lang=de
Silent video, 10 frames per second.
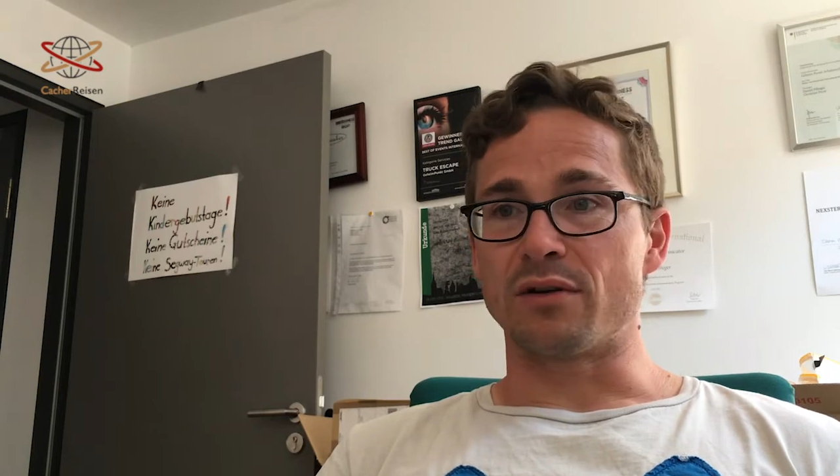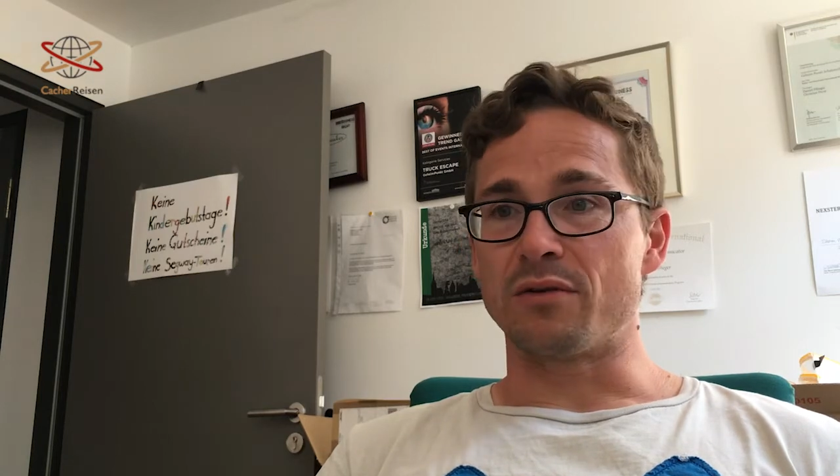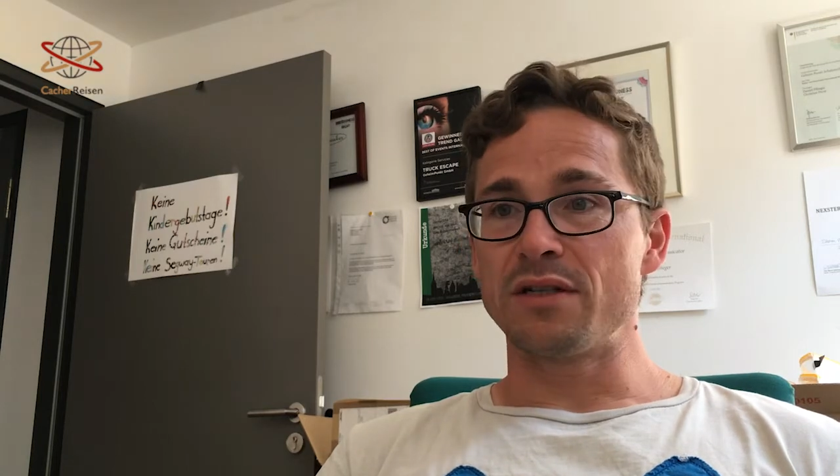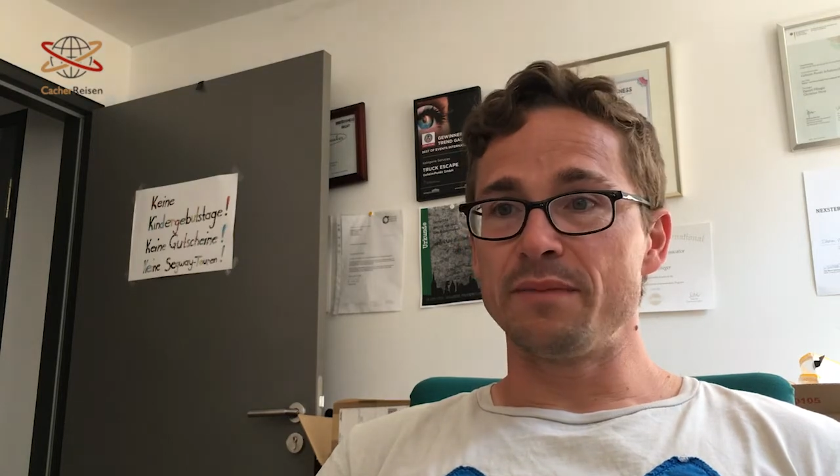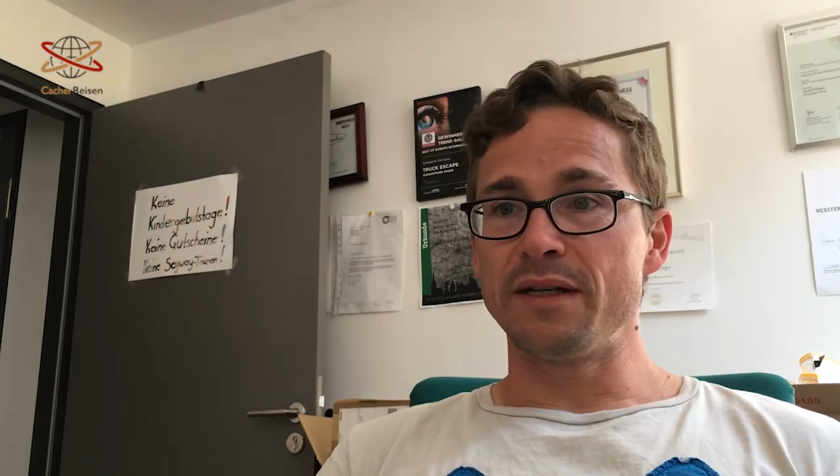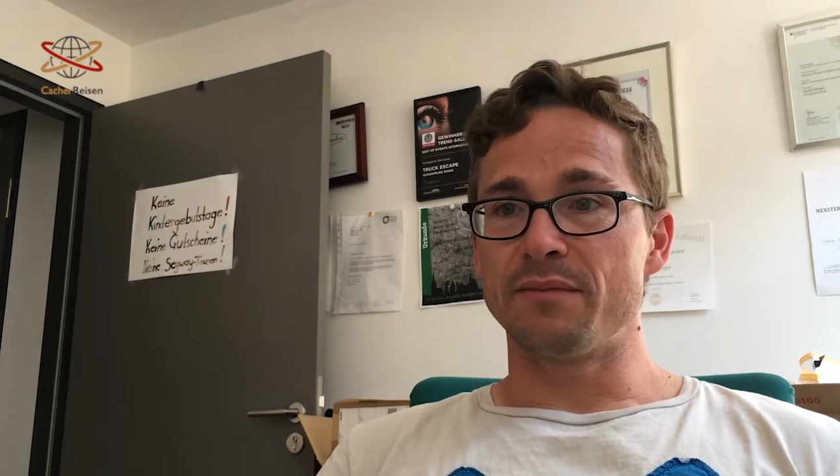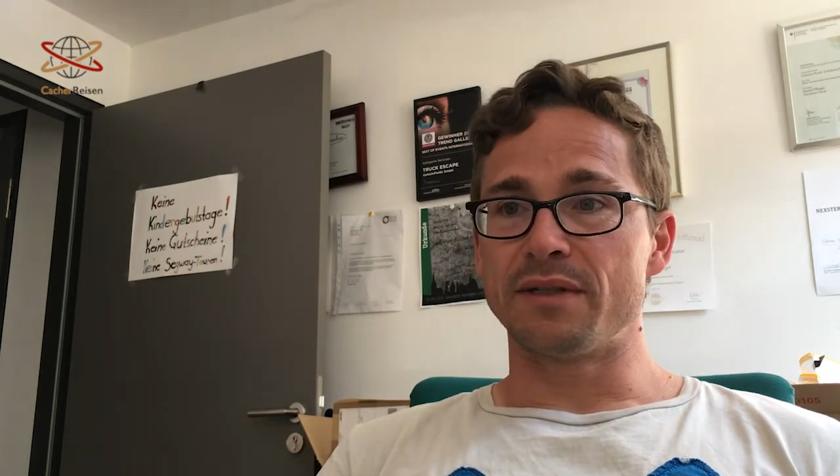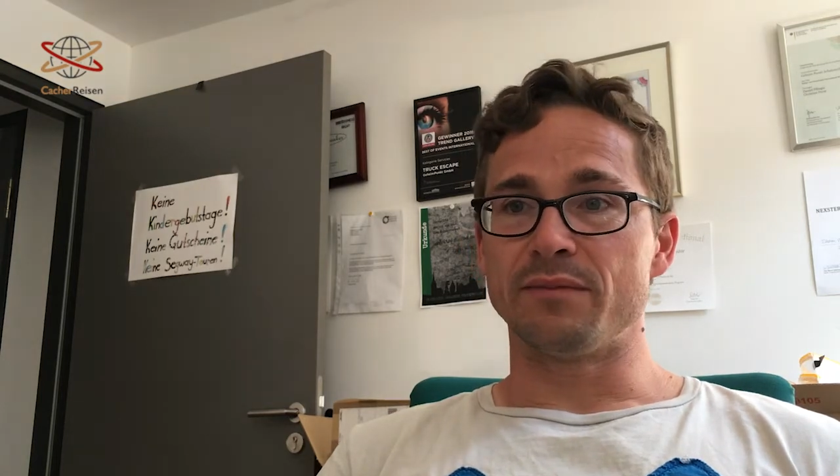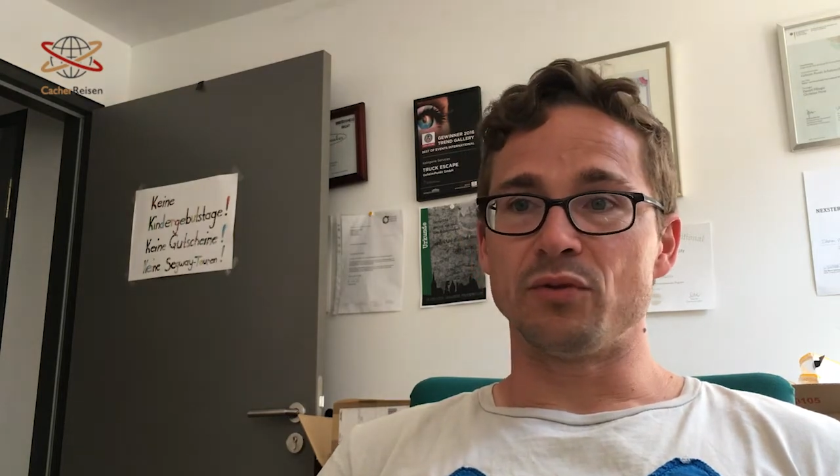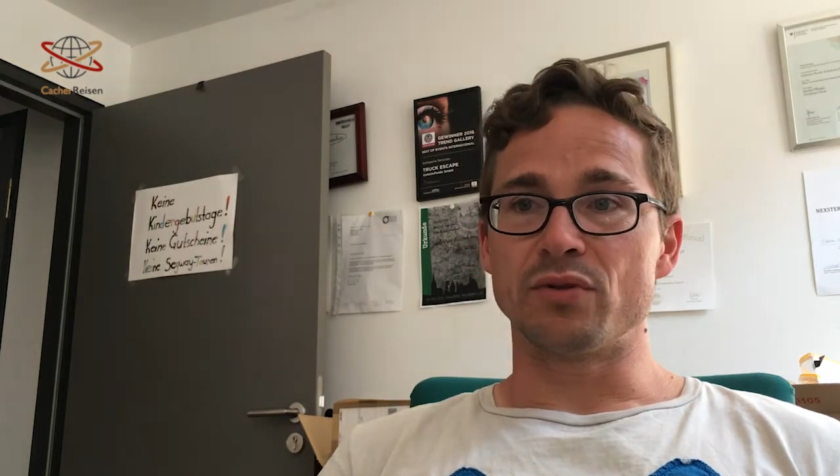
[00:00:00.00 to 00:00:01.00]
Groundspeak
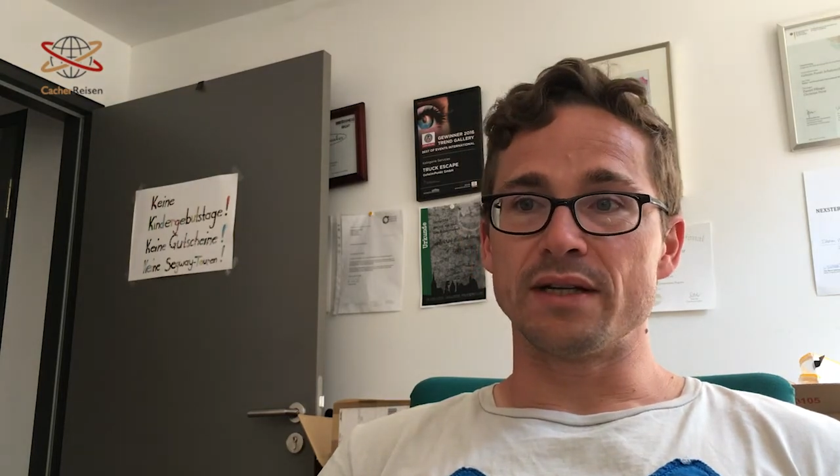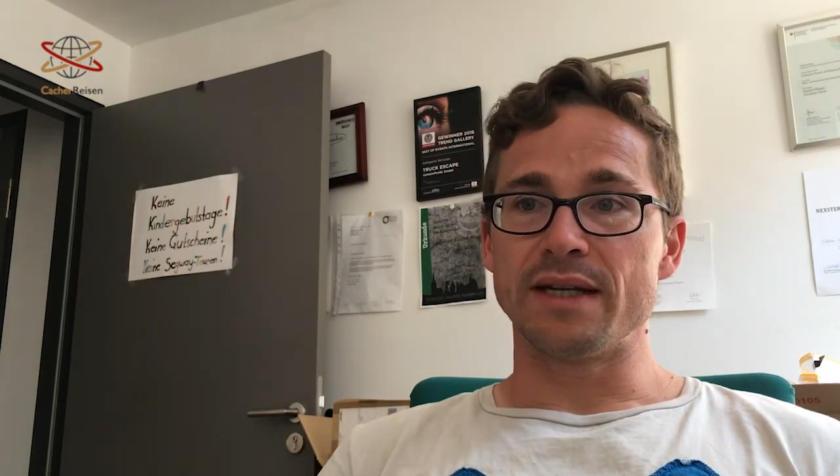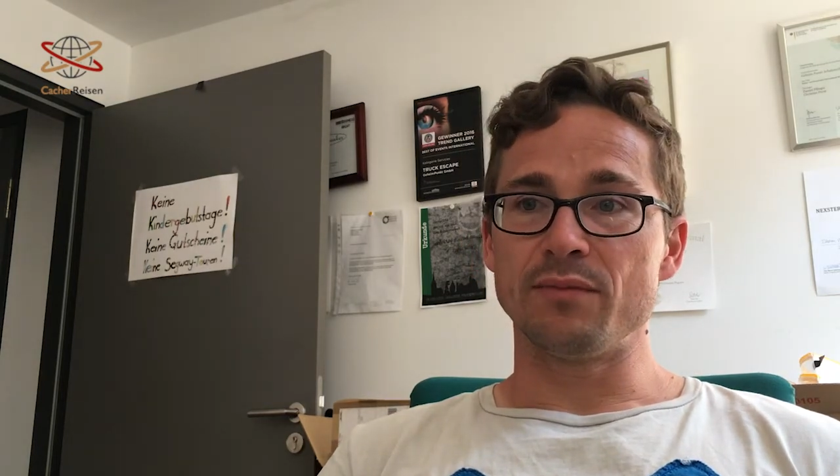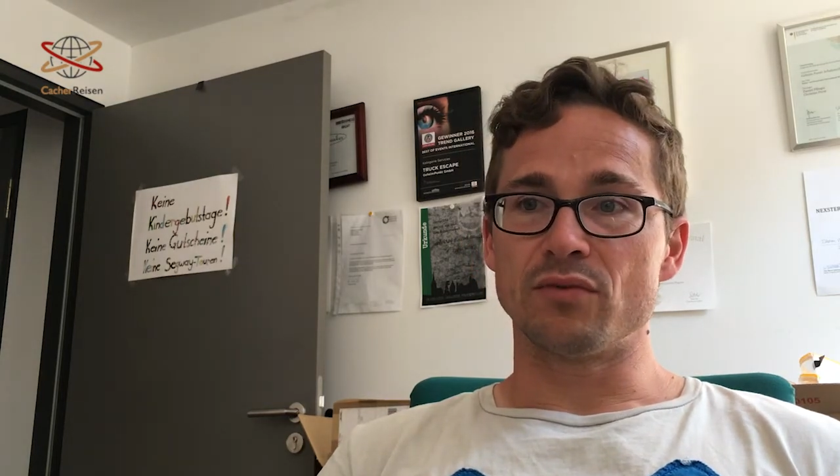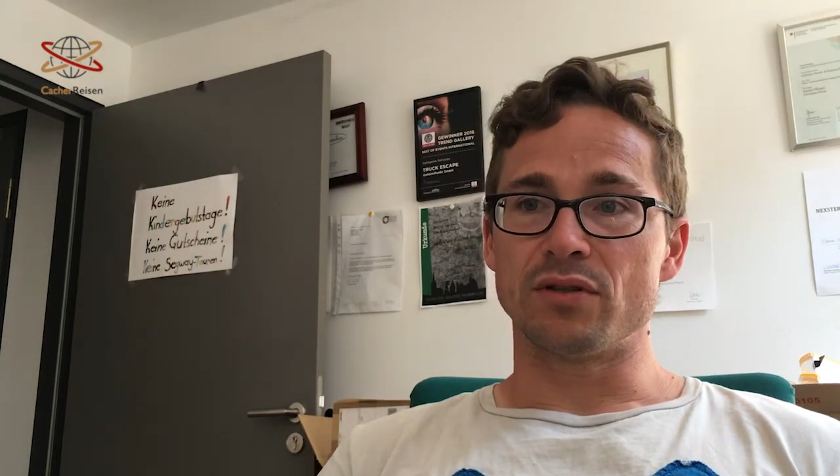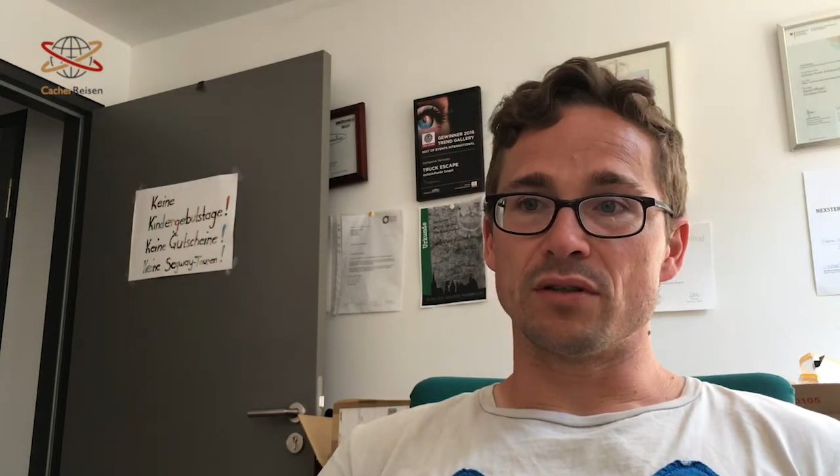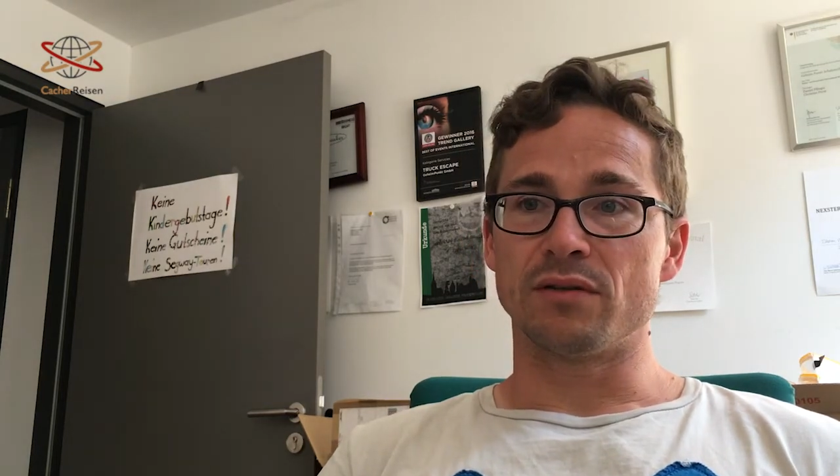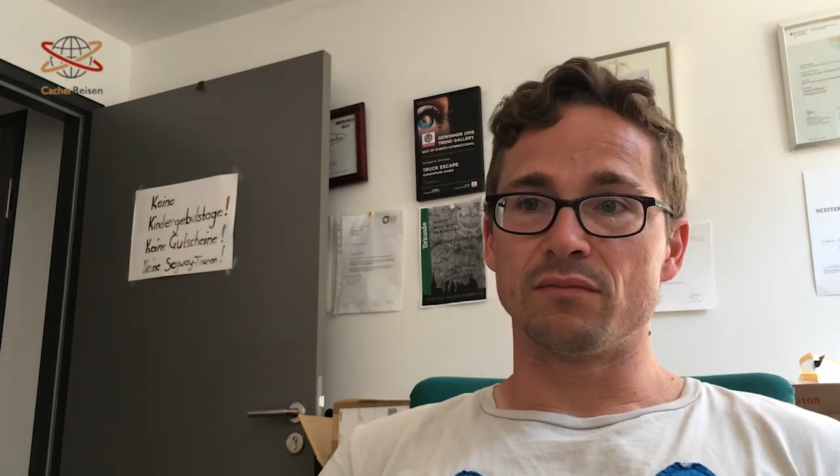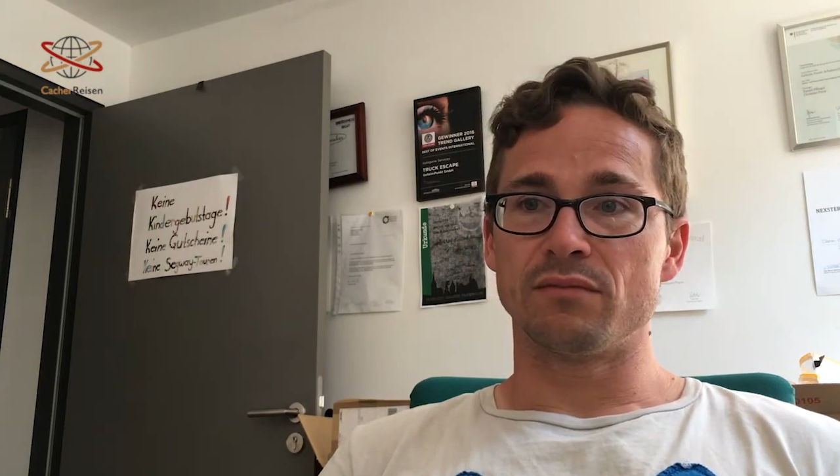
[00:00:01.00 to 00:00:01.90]
mit dem Username und